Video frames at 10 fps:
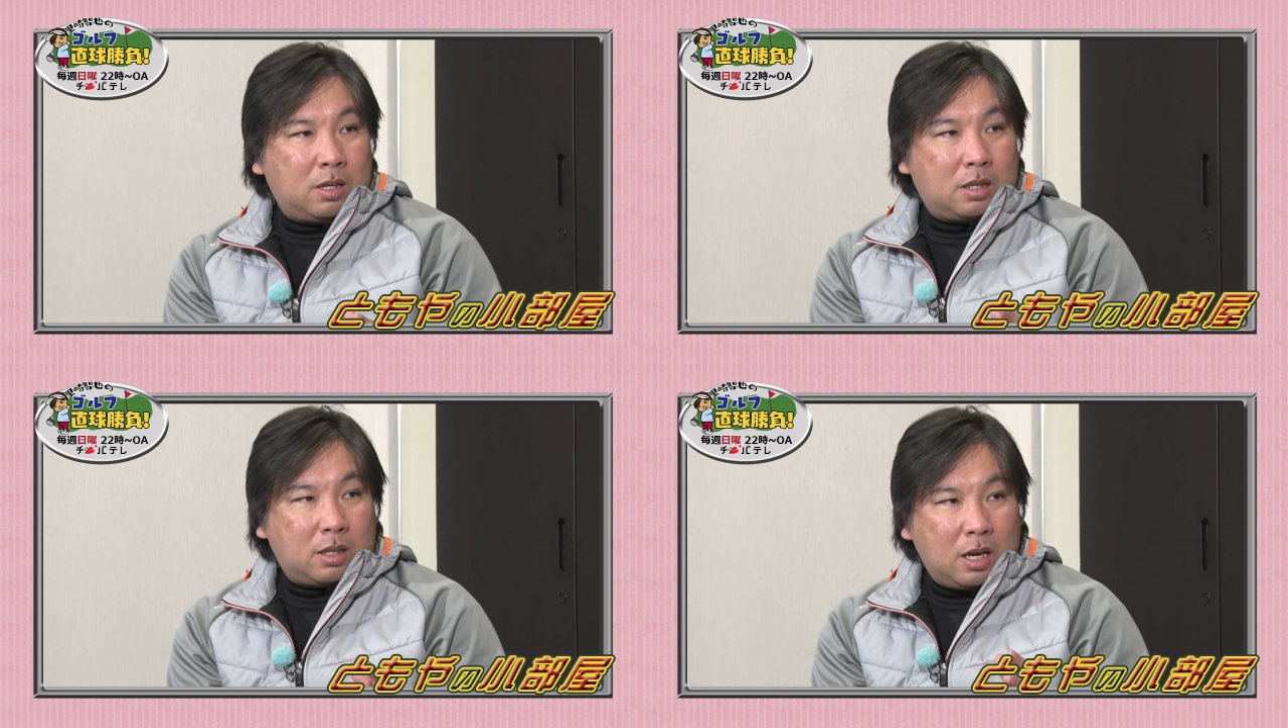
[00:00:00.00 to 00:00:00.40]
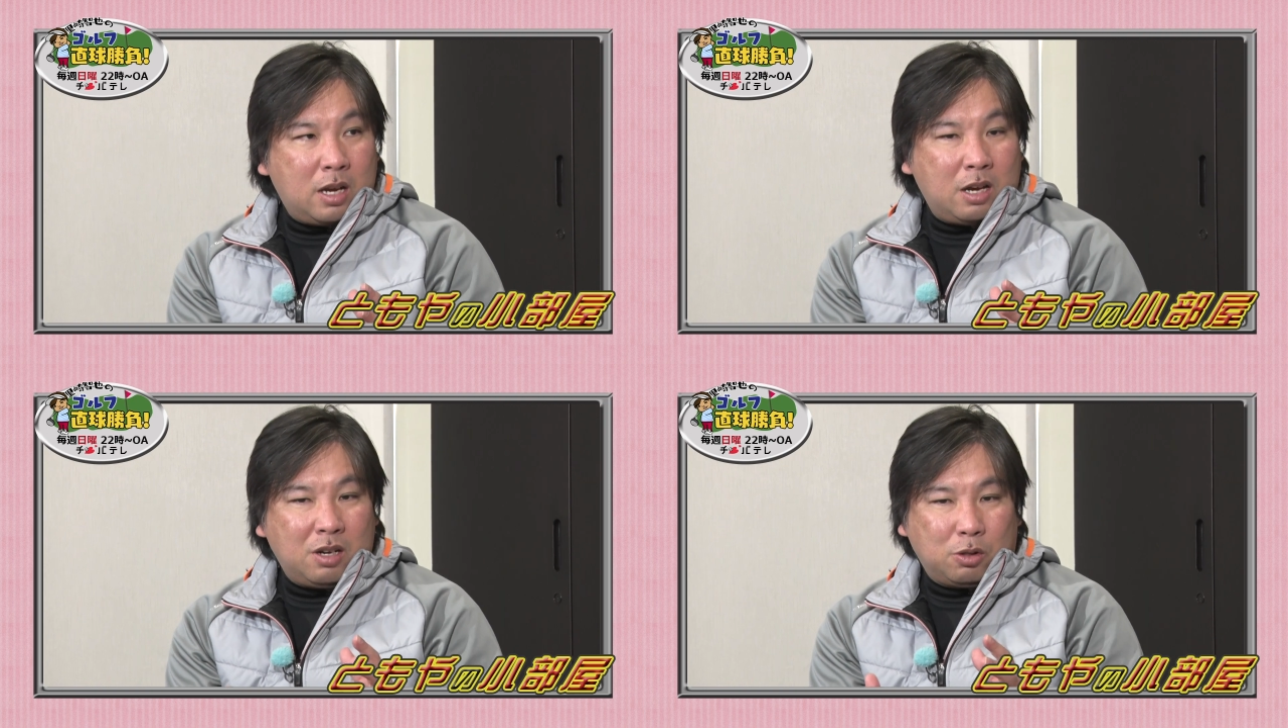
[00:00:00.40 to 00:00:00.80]
絶対
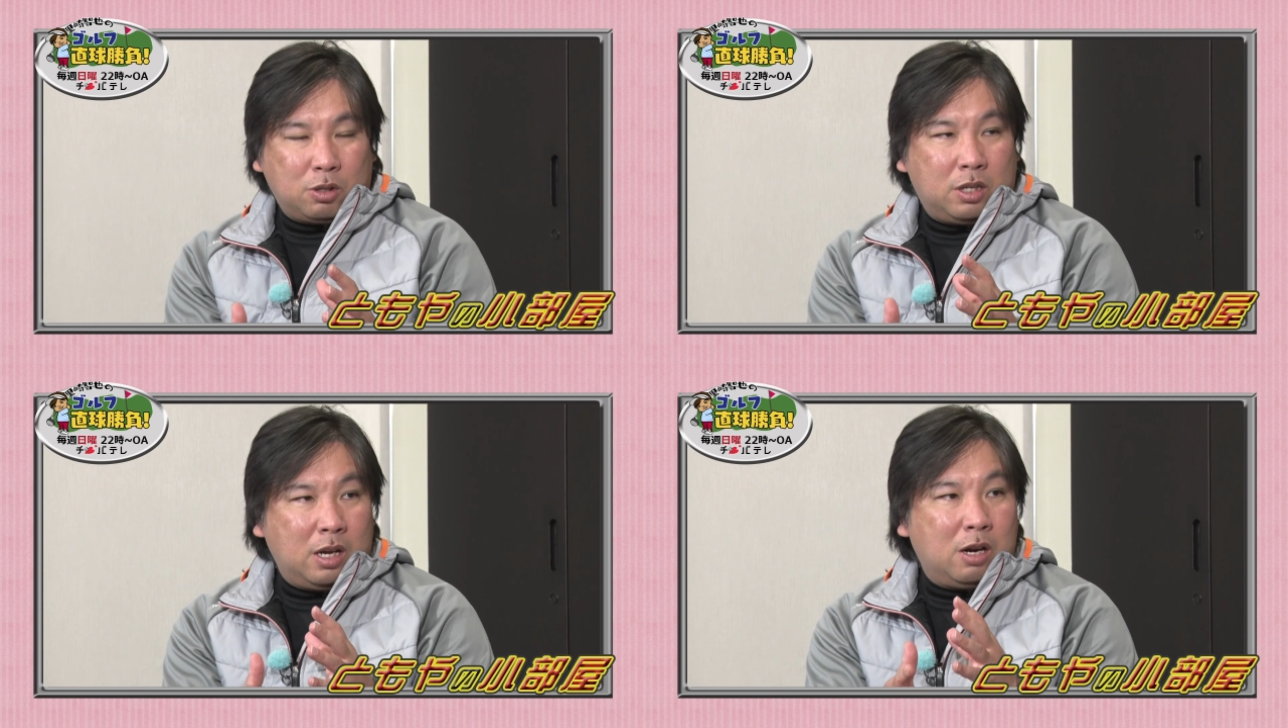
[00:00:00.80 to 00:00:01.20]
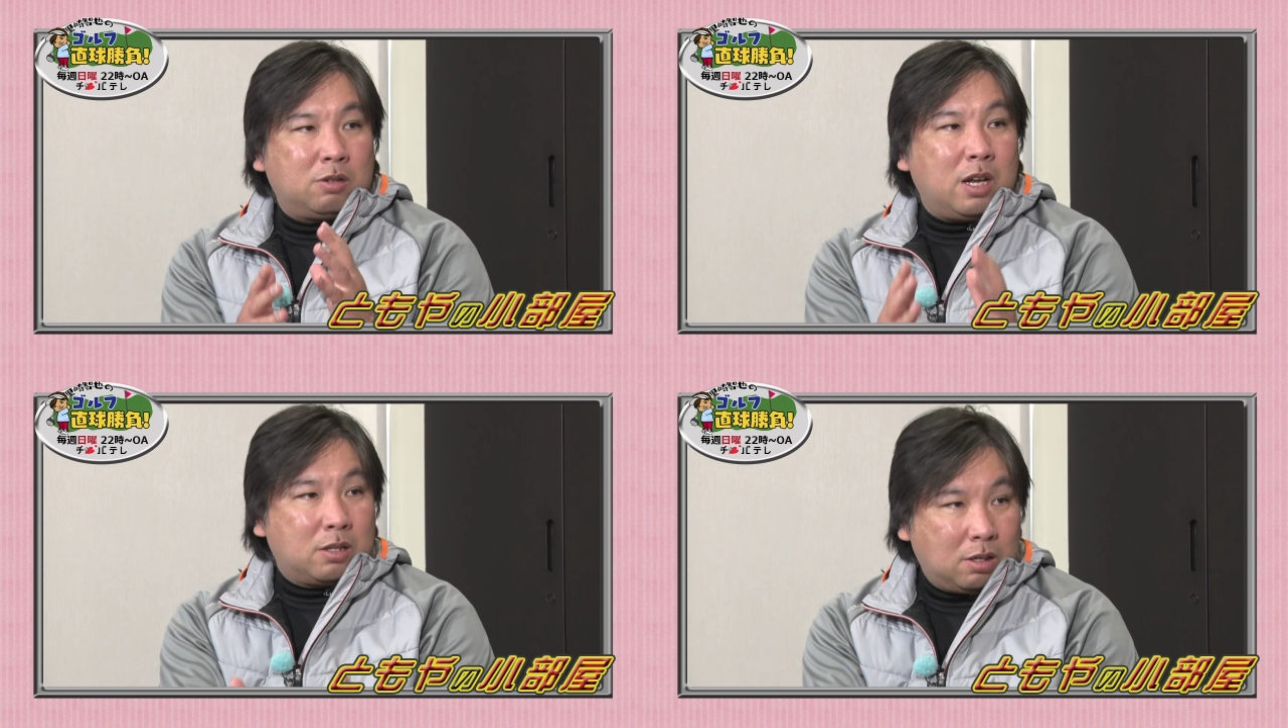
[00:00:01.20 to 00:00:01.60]
レギュラーとして出れる
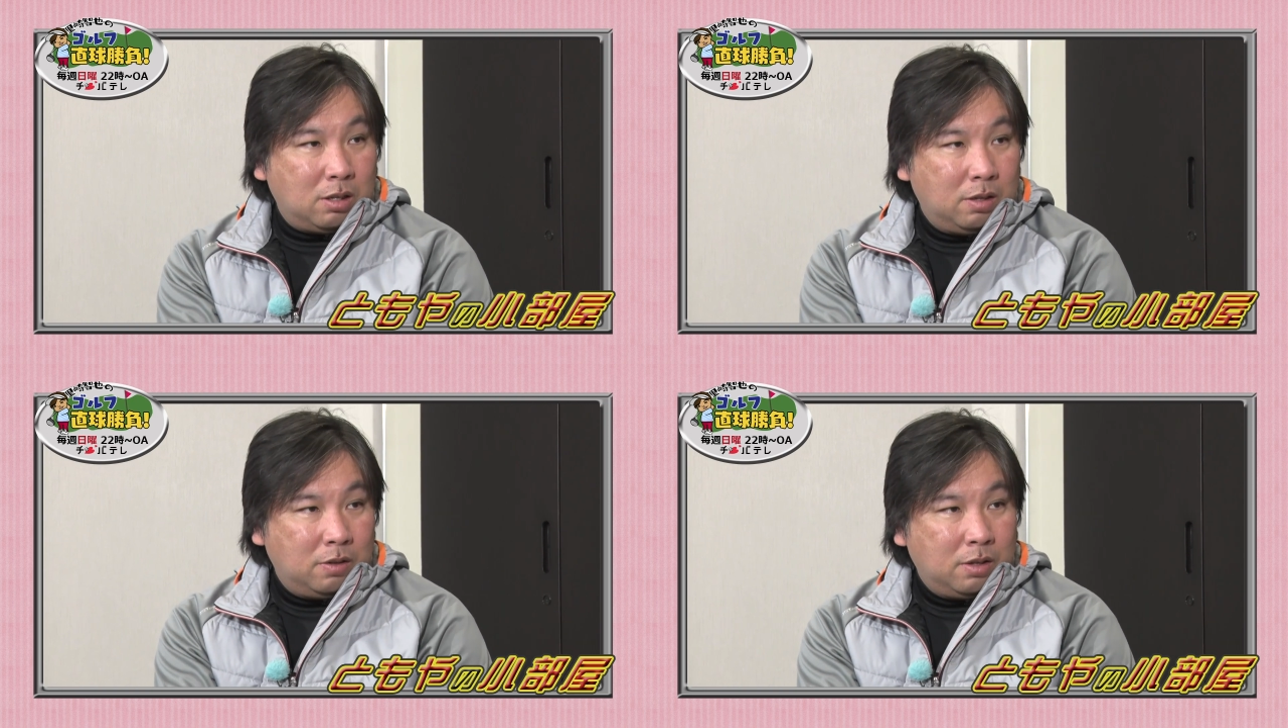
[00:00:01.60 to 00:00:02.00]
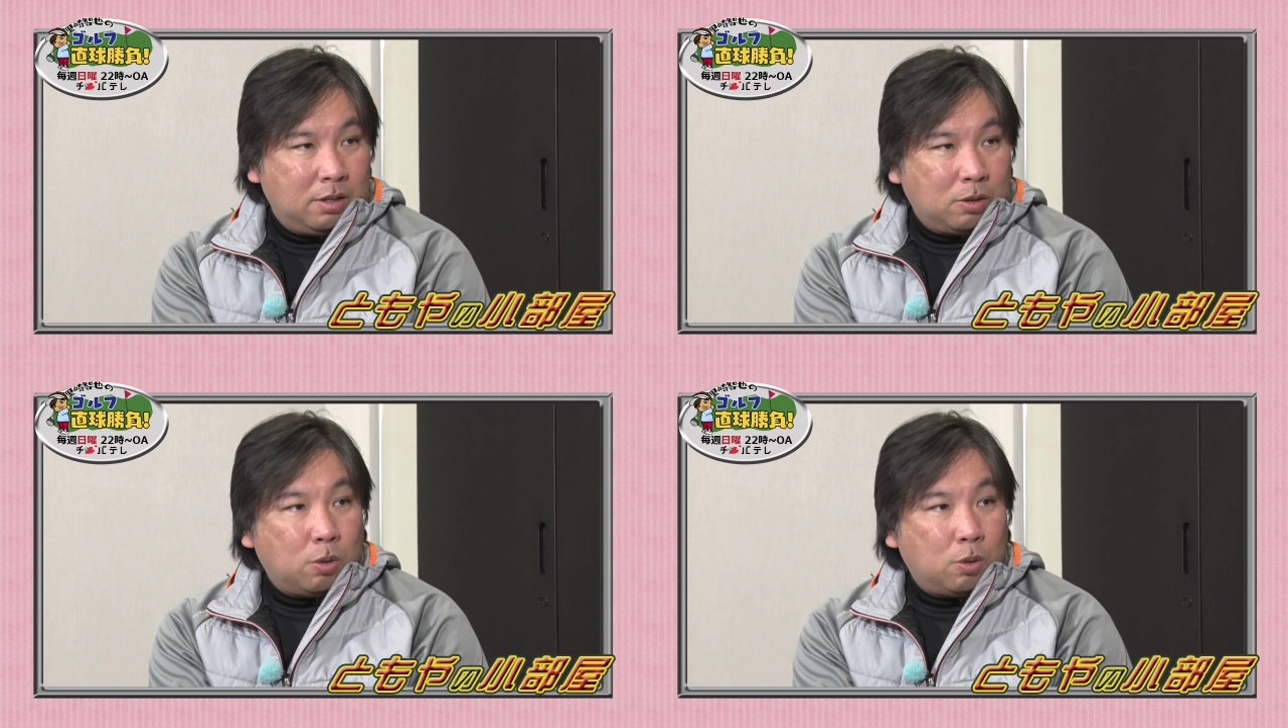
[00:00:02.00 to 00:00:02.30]
じゃないですか、うんうん、